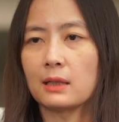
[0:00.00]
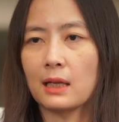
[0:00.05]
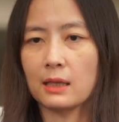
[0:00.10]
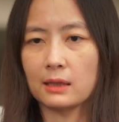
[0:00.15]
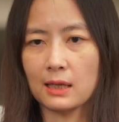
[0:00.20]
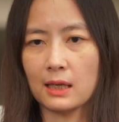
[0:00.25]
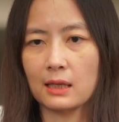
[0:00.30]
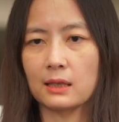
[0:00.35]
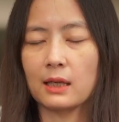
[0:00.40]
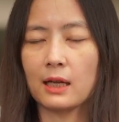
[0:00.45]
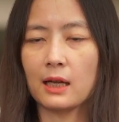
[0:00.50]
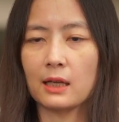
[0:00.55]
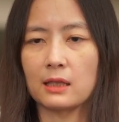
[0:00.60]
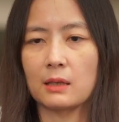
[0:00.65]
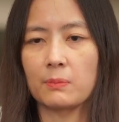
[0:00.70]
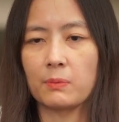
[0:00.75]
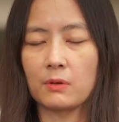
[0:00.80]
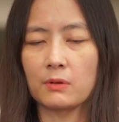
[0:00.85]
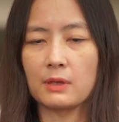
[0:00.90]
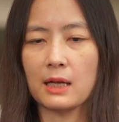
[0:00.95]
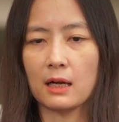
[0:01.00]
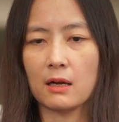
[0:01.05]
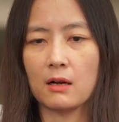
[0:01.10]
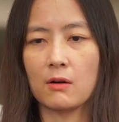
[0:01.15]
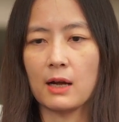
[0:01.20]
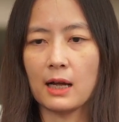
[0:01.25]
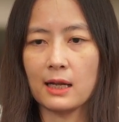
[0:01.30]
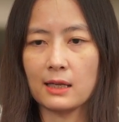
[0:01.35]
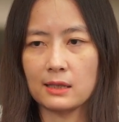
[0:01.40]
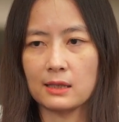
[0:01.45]
ดังนั้นนะคะใน Product ข
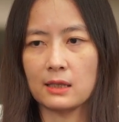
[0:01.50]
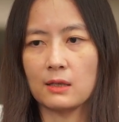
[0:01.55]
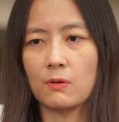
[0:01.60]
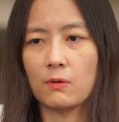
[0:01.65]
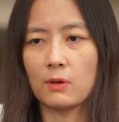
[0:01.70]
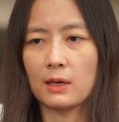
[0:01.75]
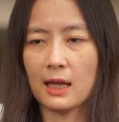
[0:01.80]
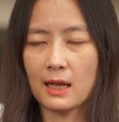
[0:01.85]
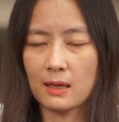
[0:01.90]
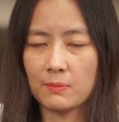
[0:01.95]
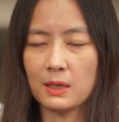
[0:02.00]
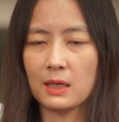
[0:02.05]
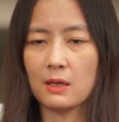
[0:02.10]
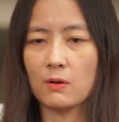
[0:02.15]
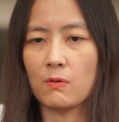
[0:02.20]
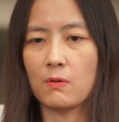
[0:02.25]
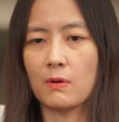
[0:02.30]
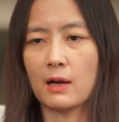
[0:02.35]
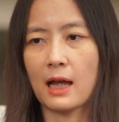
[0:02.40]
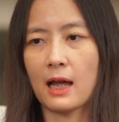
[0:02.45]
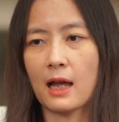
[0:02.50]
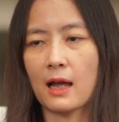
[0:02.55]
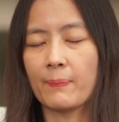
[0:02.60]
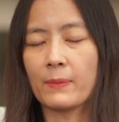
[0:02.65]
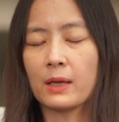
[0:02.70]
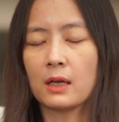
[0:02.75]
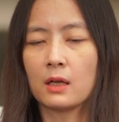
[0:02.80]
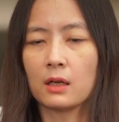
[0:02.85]
อง ICO และ IPO ค่ะ